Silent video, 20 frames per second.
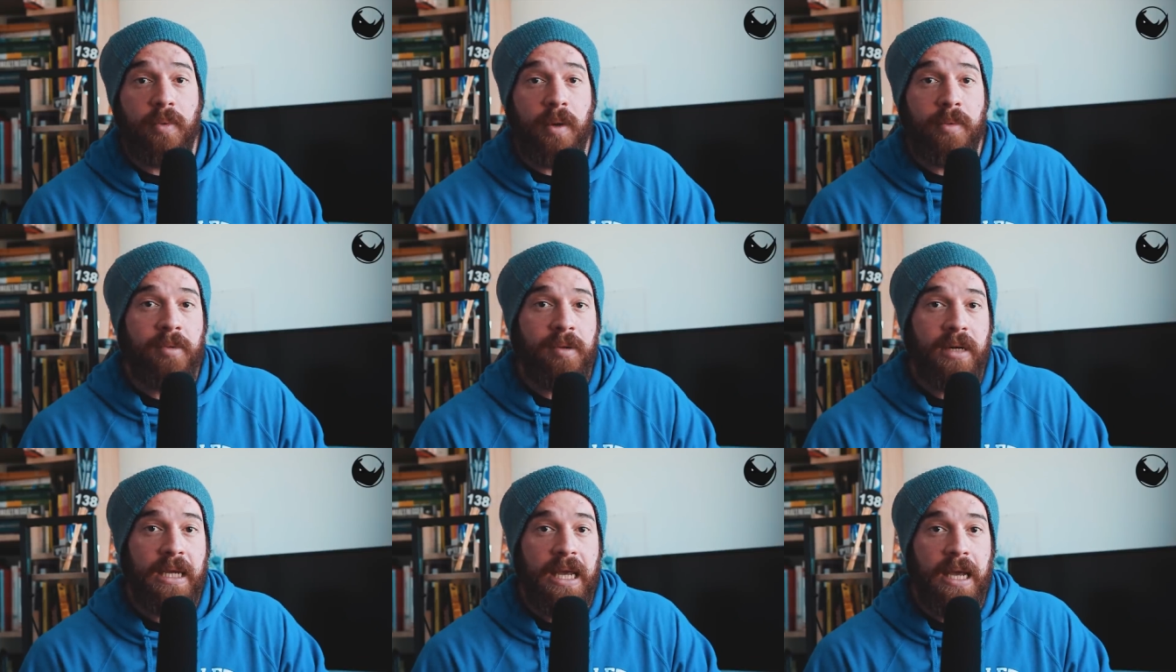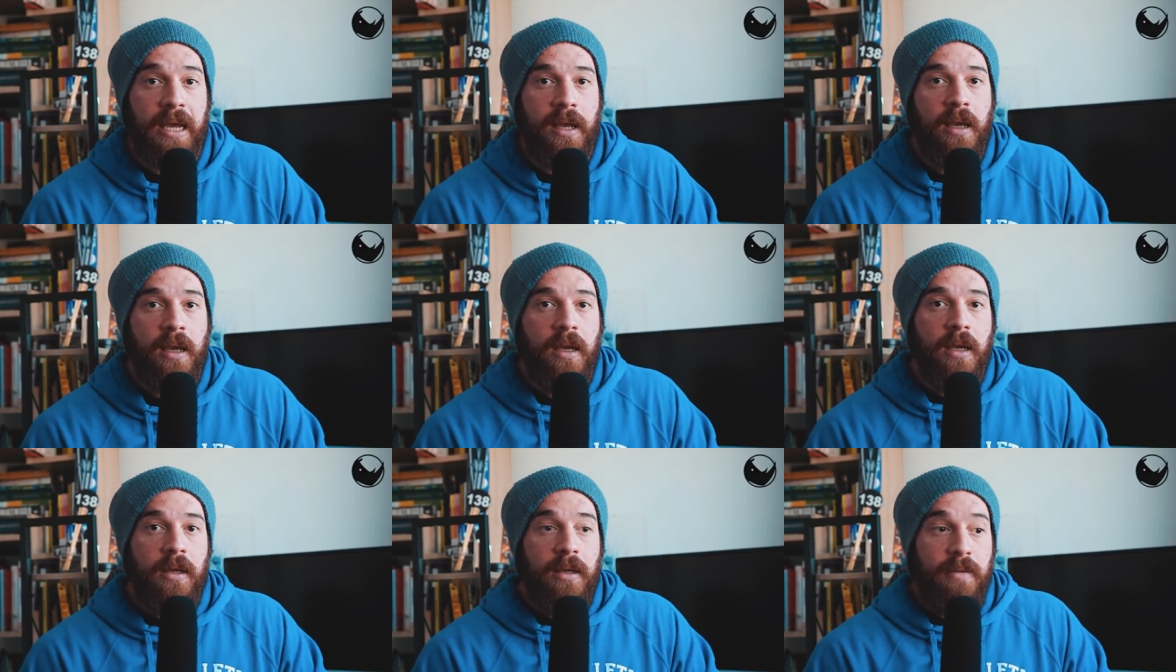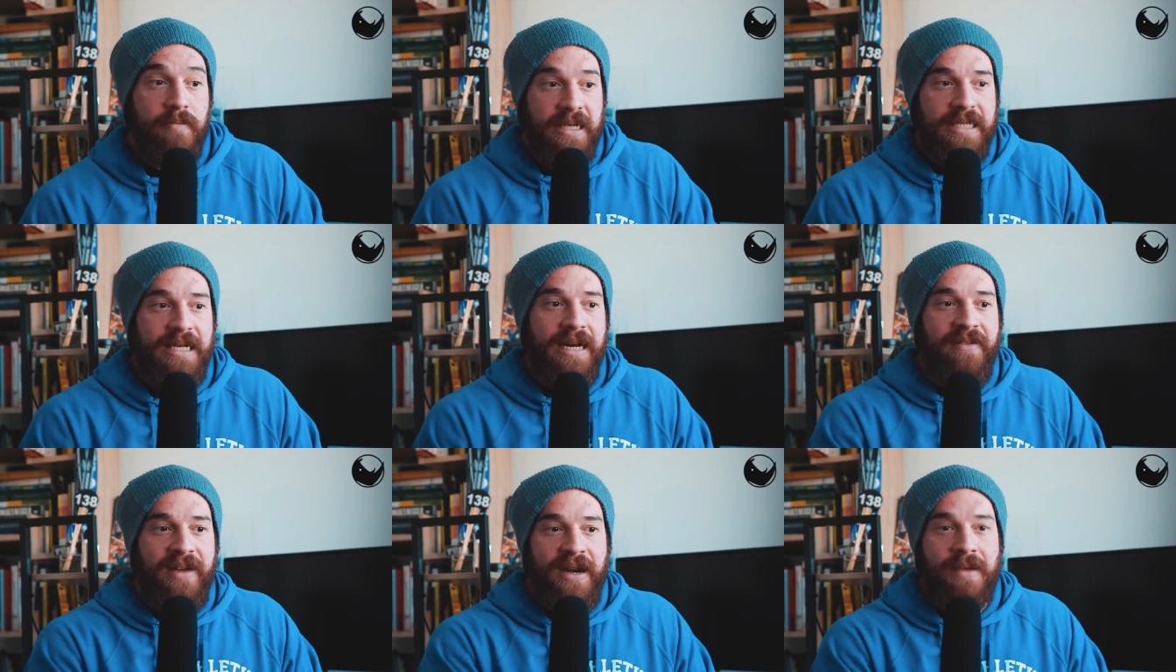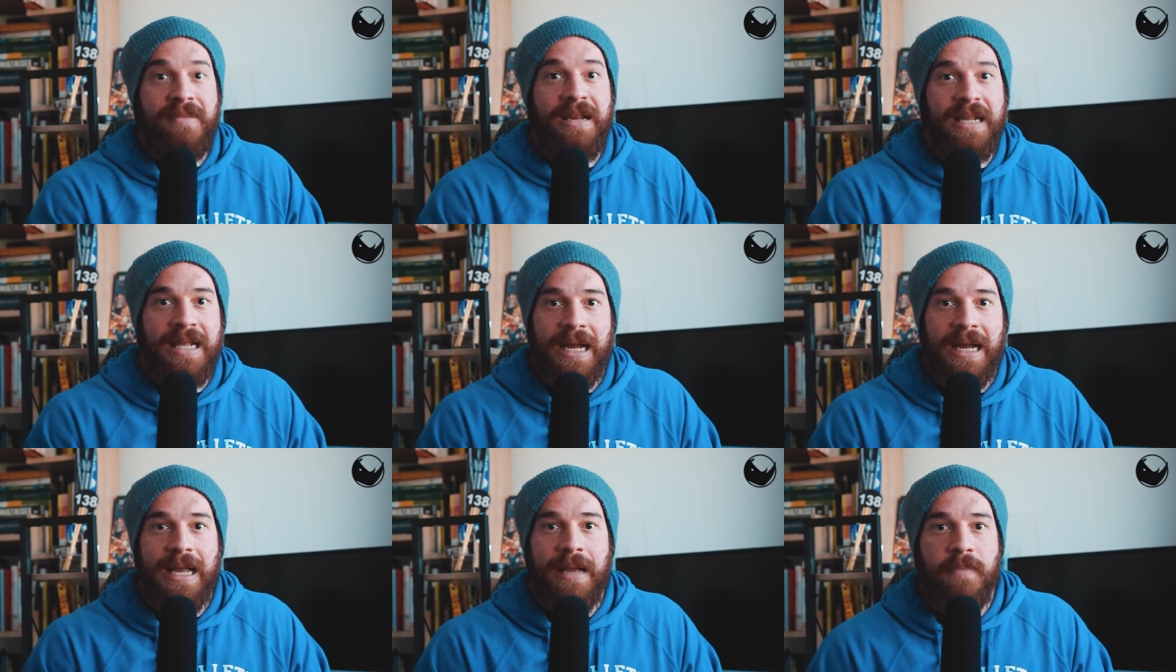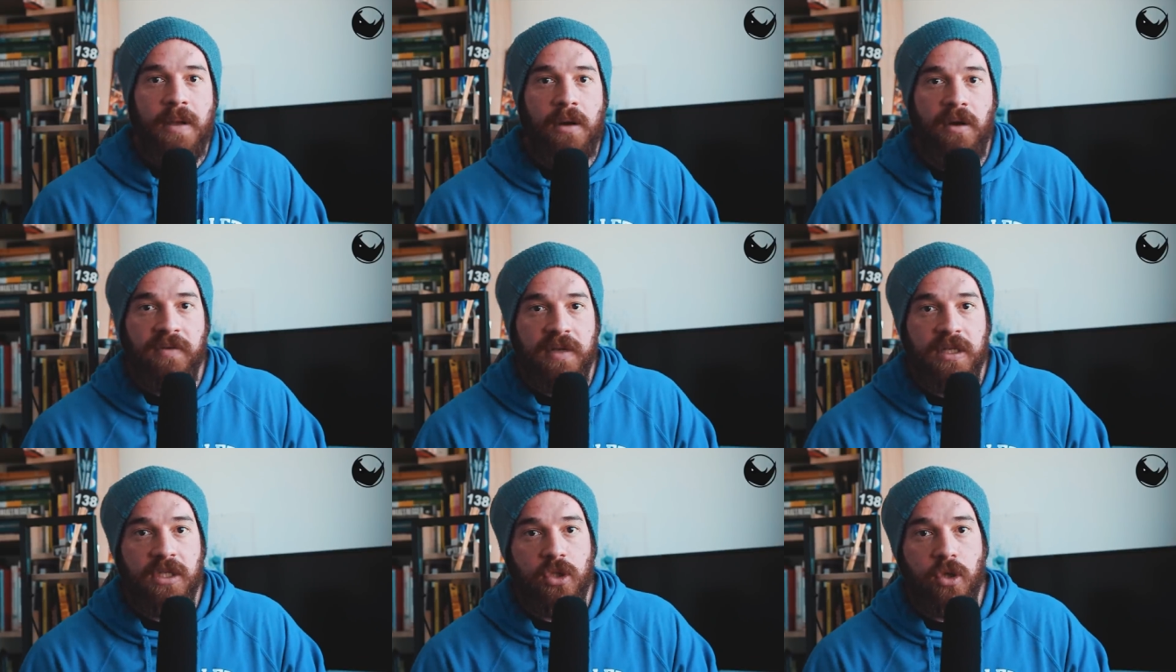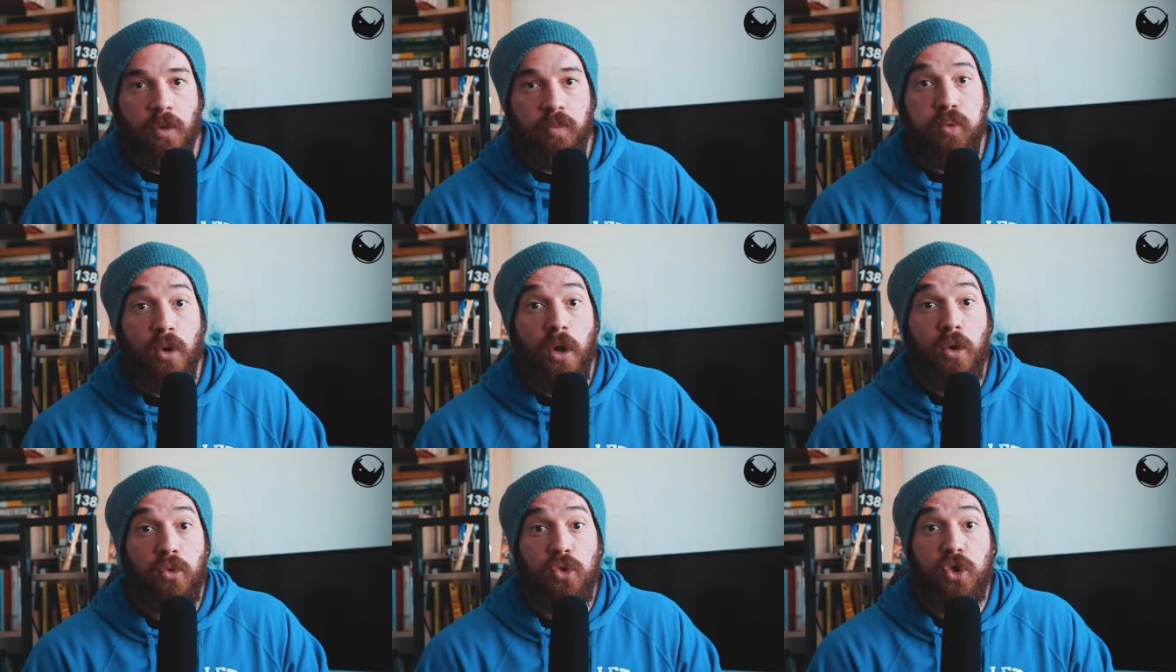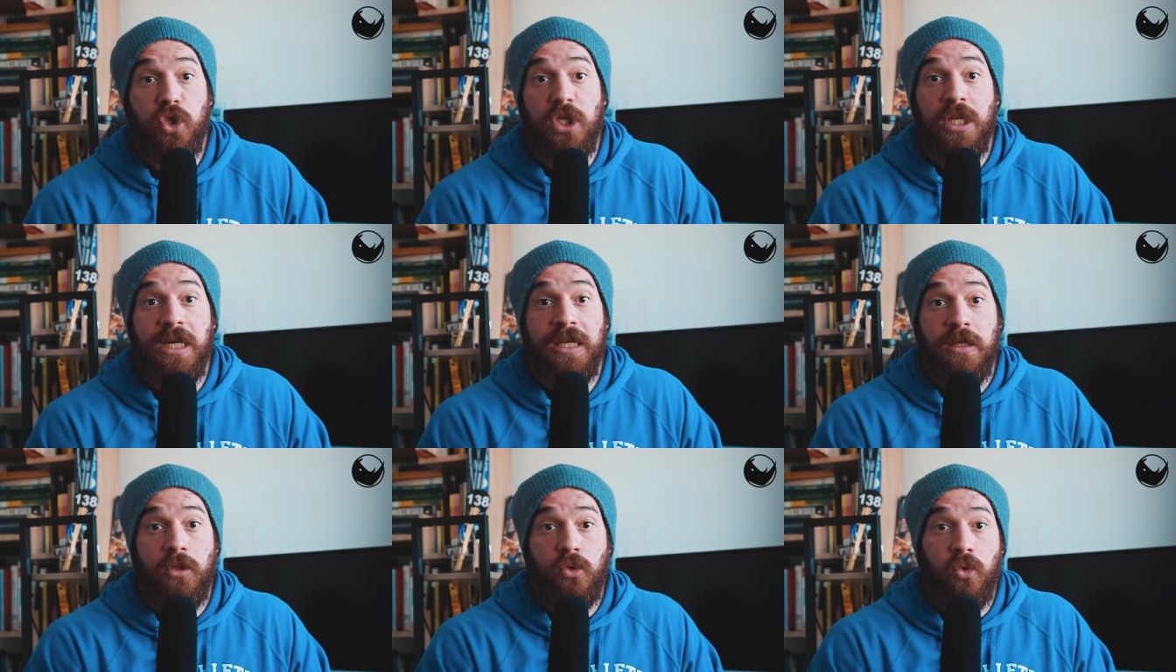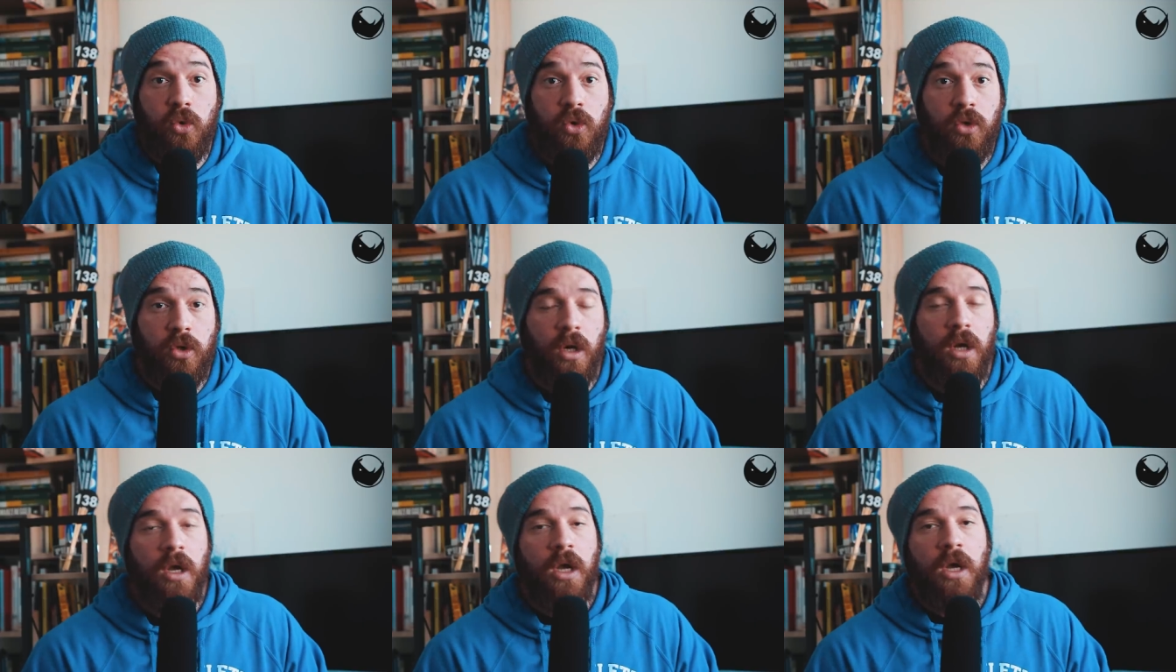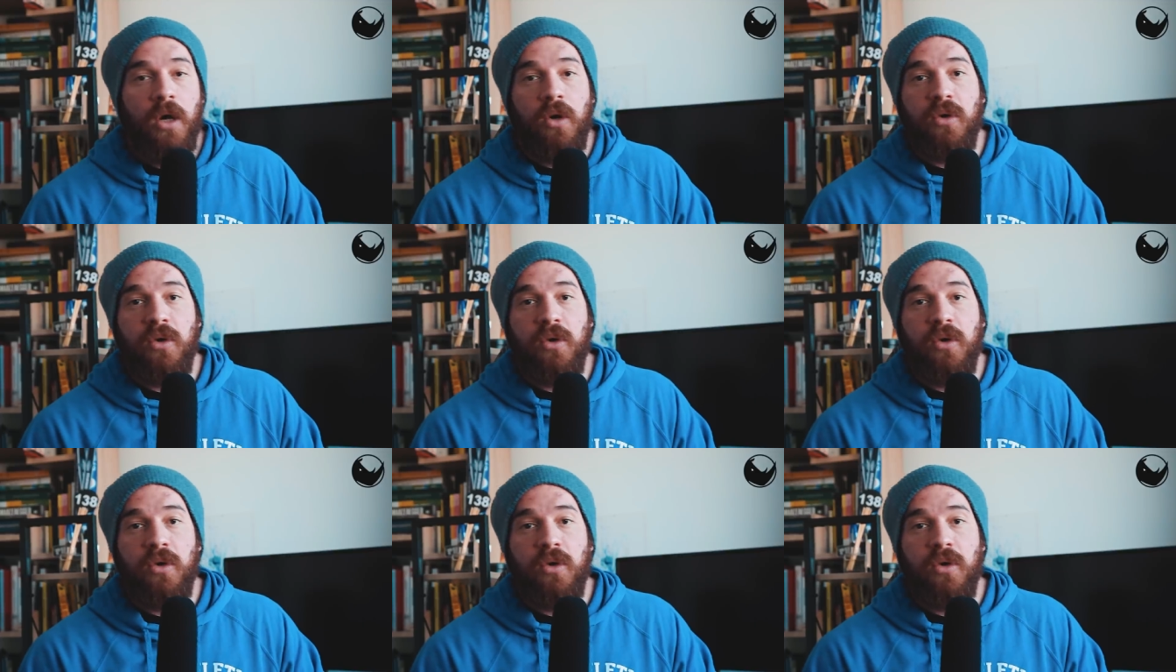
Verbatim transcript: proprio perché in base alla variabilità che abbiamo visto può uscire di tutto,